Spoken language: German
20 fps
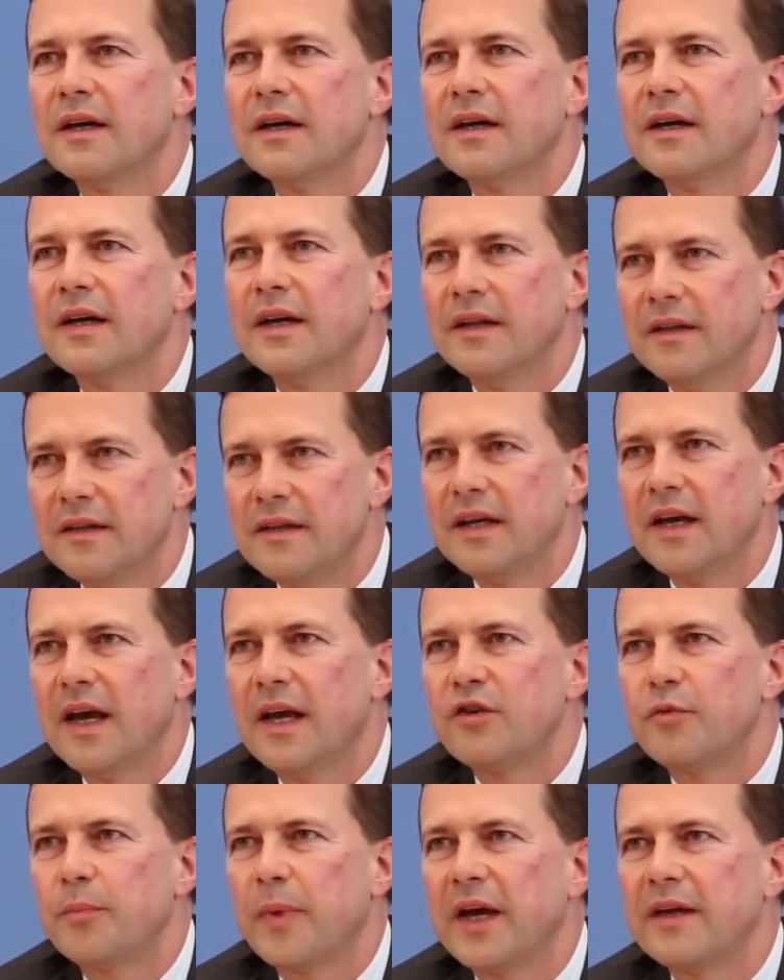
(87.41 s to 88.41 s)
äh, in die
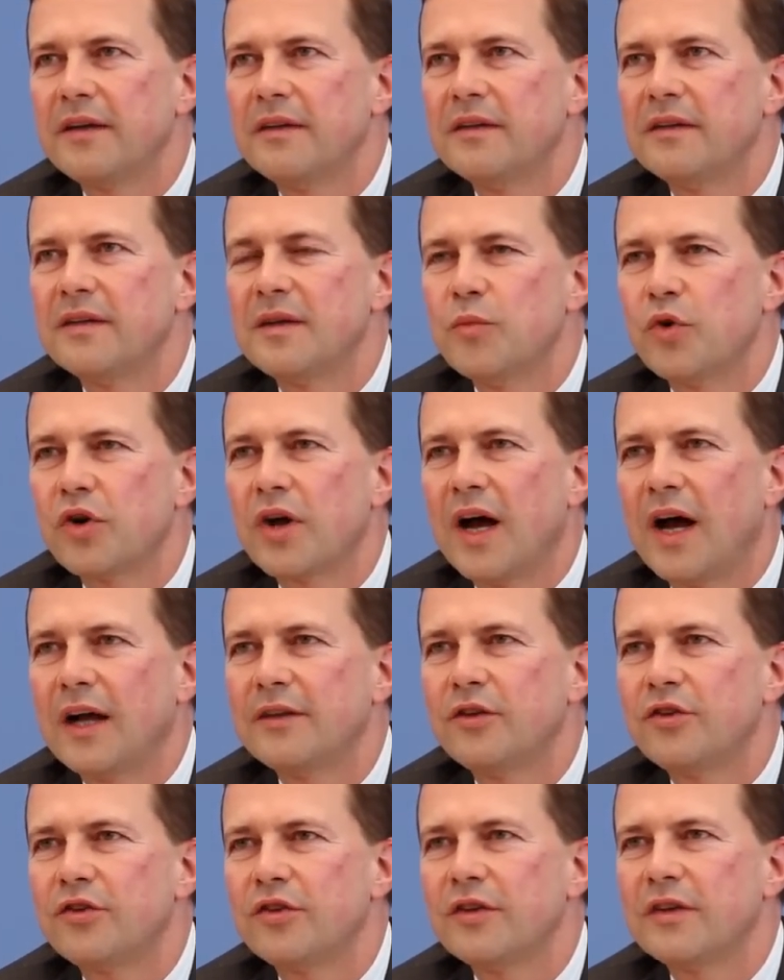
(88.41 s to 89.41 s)
entsprechenden
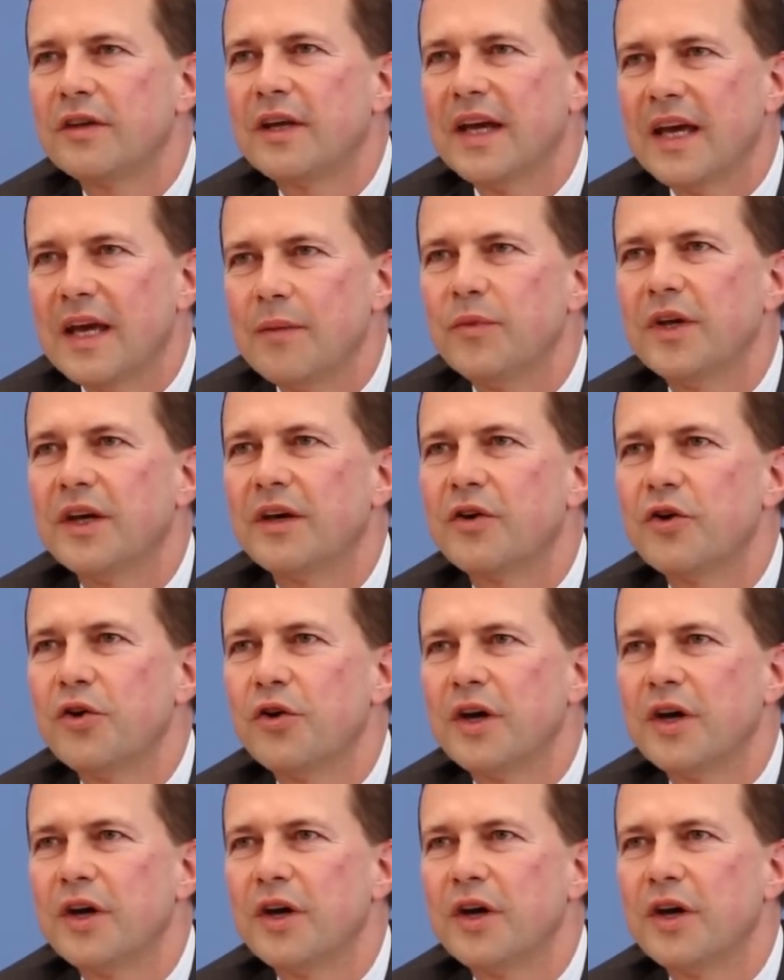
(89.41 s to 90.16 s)
demokratischen Gremien